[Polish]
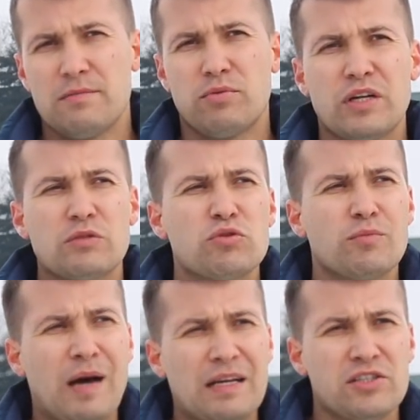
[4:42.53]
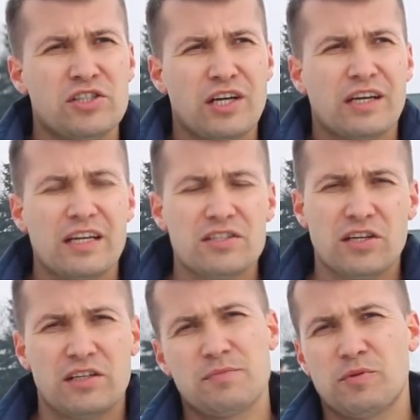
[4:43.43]
bo ona dużo bardziej się nakręci
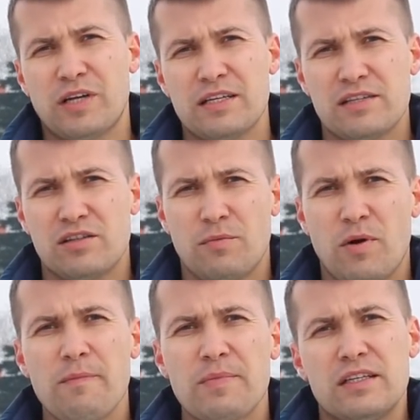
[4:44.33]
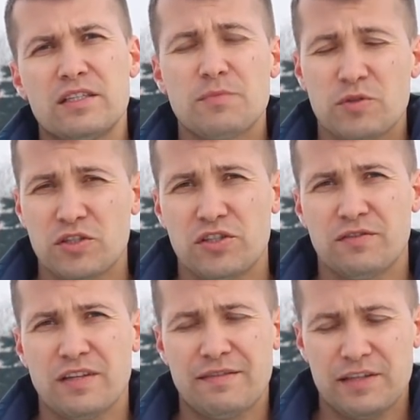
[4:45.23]
na te spotkania z tobą, niż może ci się
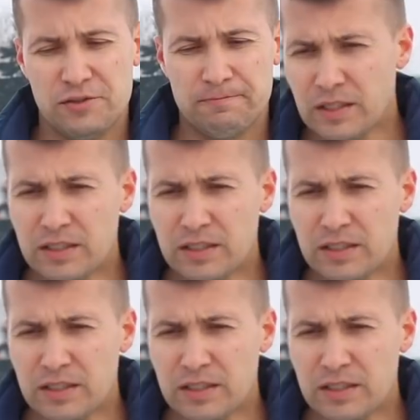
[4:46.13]
wydawać.